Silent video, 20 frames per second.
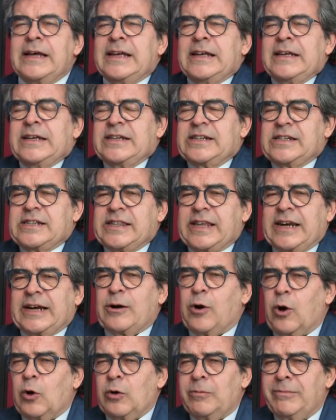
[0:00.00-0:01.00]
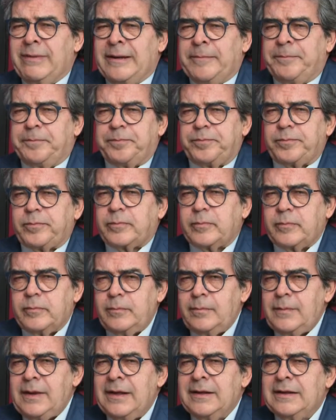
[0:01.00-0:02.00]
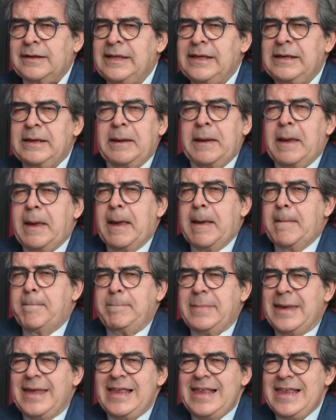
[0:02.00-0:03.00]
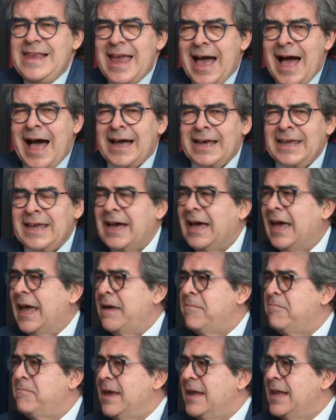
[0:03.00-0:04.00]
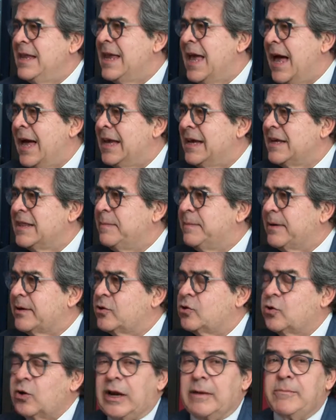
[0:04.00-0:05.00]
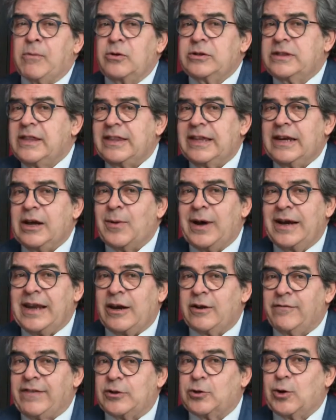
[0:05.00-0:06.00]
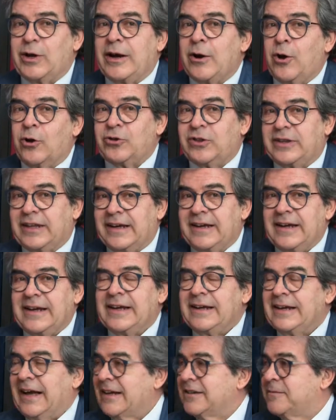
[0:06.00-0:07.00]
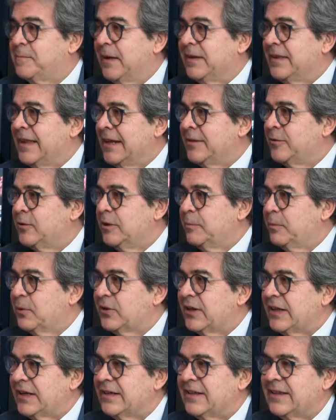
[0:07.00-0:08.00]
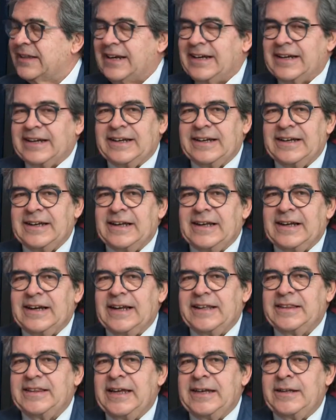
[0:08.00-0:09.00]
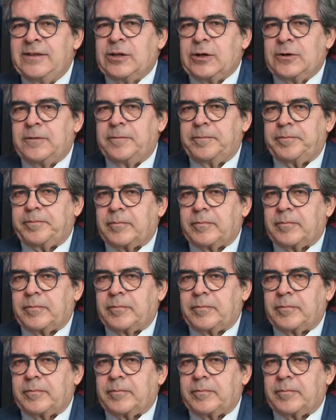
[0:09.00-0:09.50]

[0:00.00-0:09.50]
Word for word: stracolma di migliaia e migliaia di persone, molte delle quali hanno fatto la notte aspettando di poter entrare là dentro.